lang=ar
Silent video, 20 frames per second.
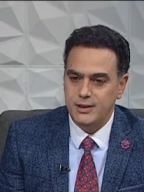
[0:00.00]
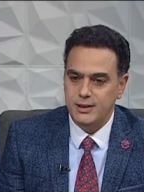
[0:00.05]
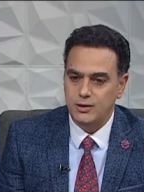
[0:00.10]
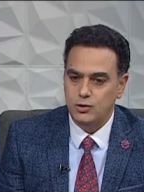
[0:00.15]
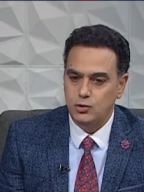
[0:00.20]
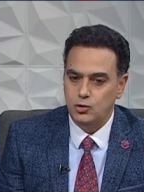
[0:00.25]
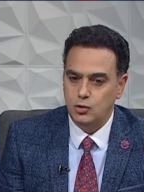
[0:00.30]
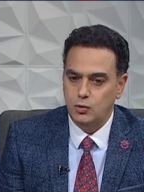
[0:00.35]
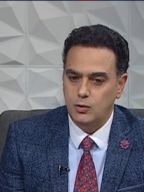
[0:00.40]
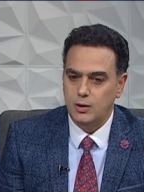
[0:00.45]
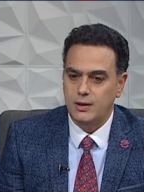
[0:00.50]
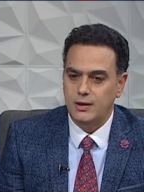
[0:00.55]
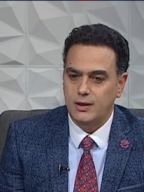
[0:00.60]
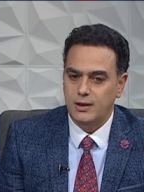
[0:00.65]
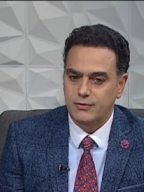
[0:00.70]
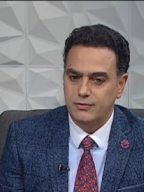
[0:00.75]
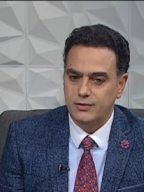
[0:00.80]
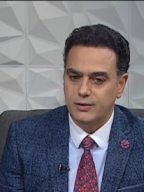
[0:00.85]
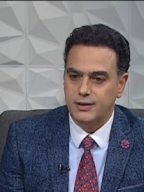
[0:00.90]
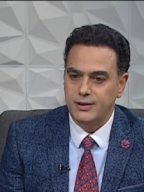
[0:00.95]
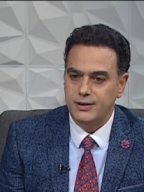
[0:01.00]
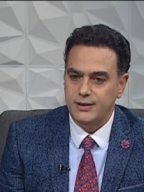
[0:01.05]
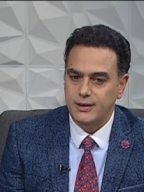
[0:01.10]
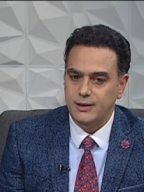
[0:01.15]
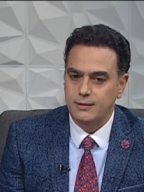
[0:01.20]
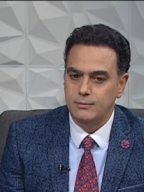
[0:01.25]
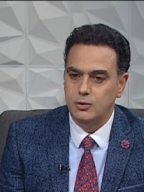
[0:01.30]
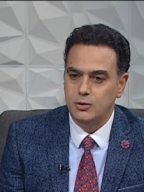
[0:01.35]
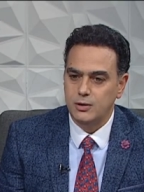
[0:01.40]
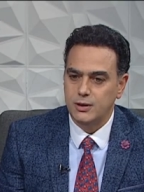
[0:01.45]
الدول
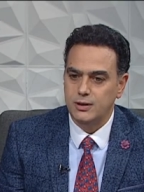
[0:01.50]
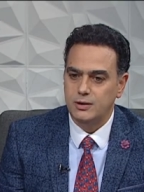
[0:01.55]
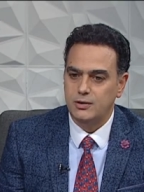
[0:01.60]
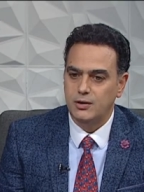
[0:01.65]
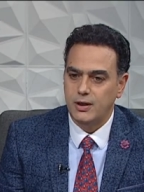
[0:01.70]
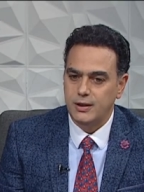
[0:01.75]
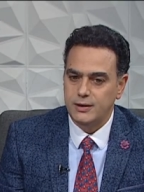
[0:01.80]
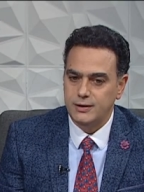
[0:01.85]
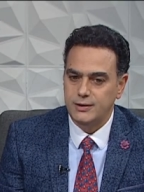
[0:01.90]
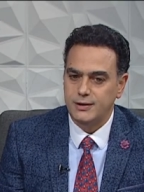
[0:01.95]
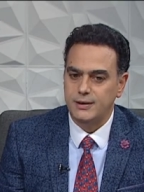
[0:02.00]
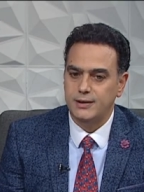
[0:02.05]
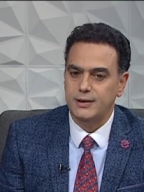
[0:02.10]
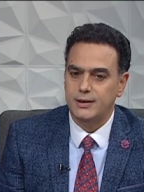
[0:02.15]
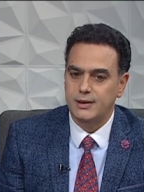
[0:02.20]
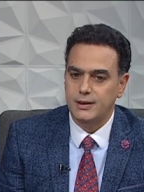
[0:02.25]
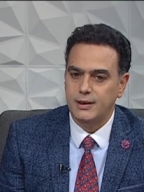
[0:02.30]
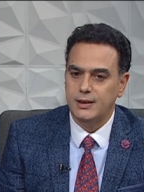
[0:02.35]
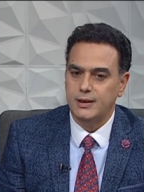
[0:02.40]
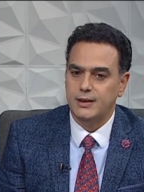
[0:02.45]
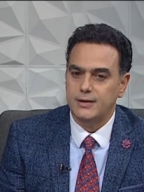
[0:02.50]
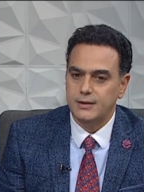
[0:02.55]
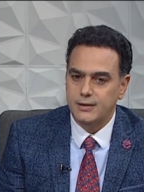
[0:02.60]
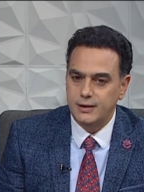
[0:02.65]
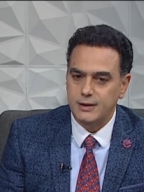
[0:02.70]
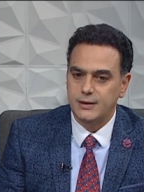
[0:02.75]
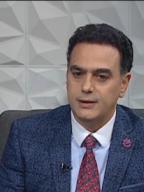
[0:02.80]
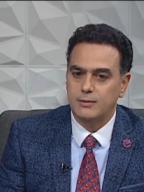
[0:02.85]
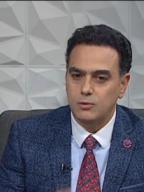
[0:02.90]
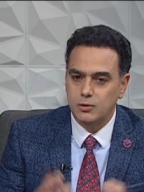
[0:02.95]
الافريقيه ممكن تؤدي الى ان
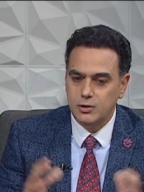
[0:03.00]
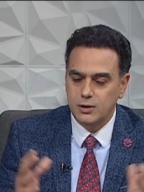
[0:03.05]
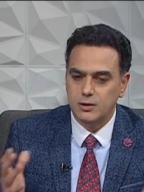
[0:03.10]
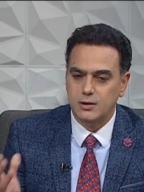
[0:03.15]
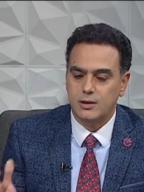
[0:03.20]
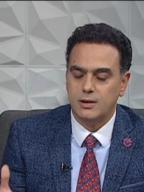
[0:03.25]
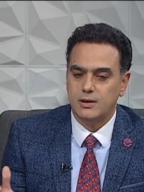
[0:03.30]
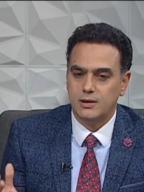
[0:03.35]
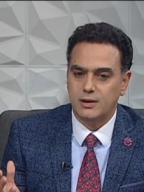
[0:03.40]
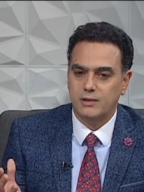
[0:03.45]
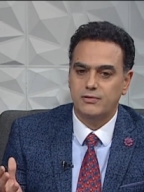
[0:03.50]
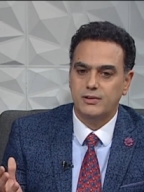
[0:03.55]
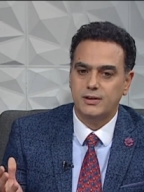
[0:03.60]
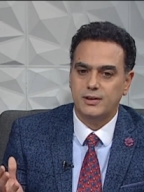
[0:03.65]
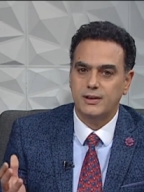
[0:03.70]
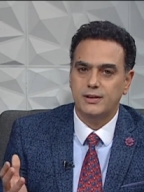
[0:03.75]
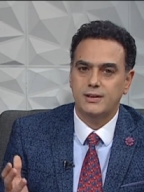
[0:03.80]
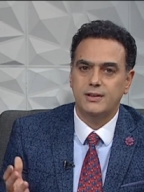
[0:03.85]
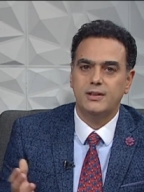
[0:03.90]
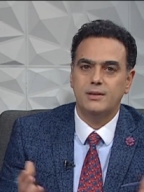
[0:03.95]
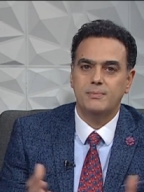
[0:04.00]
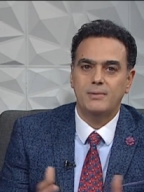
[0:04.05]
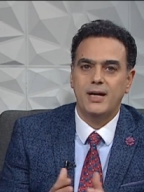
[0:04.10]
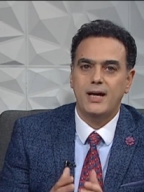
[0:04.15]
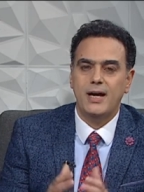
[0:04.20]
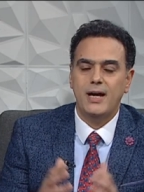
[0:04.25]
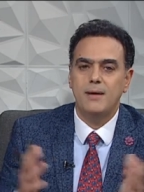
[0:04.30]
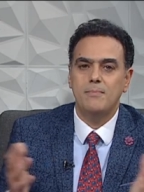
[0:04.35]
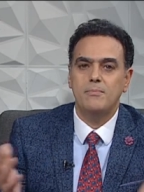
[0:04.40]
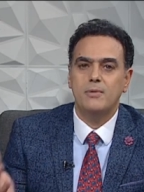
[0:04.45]
احنا ممكن قاره افريقيا دي
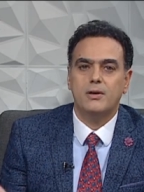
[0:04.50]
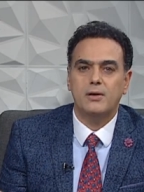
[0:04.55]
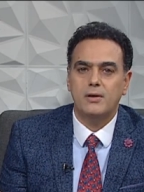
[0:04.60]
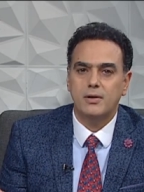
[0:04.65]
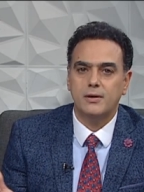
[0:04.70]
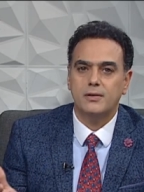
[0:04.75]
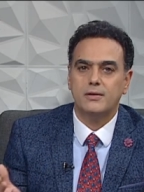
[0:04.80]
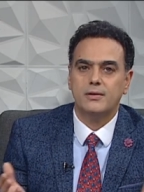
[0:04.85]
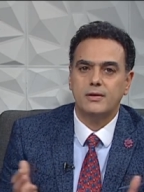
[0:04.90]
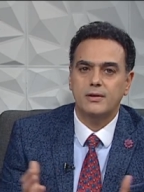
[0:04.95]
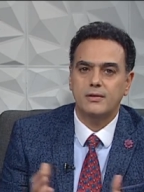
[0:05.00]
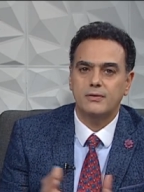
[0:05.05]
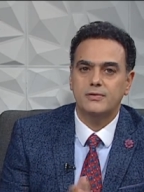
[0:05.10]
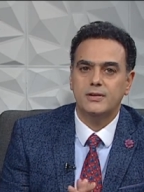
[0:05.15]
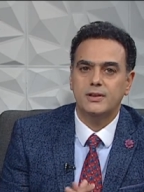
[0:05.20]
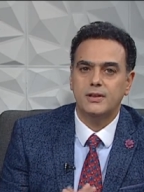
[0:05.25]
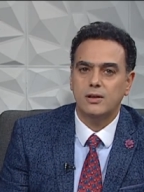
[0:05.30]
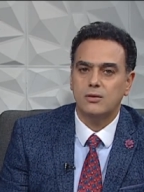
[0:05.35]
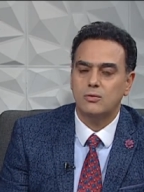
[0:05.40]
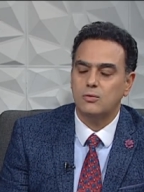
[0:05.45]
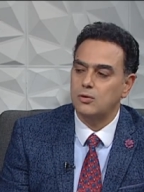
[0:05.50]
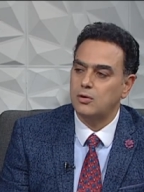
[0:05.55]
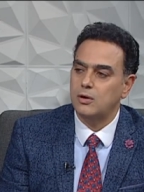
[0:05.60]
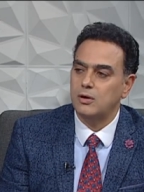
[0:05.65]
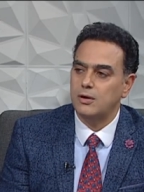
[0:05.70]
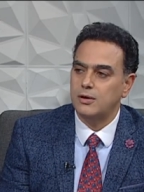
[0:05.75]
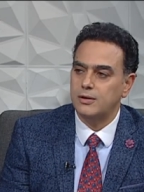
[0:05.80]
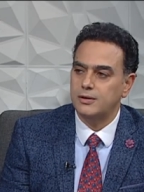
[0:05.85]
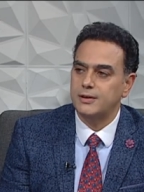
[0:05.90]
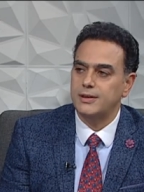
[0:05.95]
تبقى اهم قاره في الكره
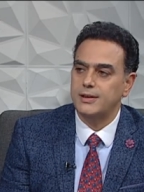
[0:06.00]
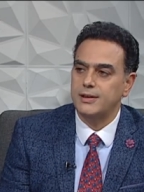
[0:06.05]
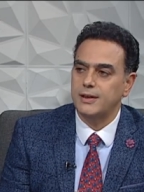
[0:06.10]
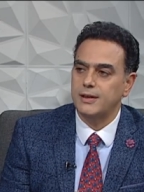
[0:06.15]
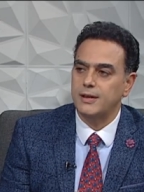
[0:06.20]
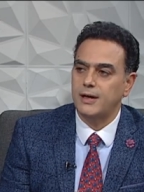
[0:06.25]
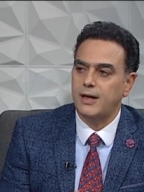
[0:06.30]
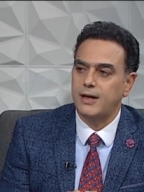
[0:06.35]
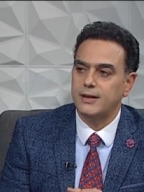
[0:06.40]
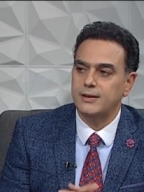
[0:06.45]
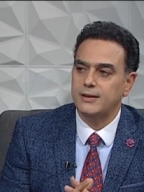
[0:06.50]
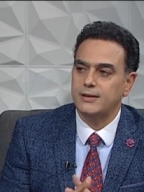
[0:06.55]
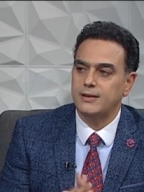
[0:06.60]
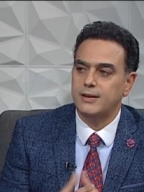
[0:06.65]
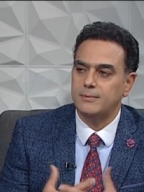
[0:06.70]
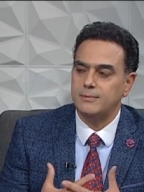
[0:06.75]
الارضيه عدد صحيح.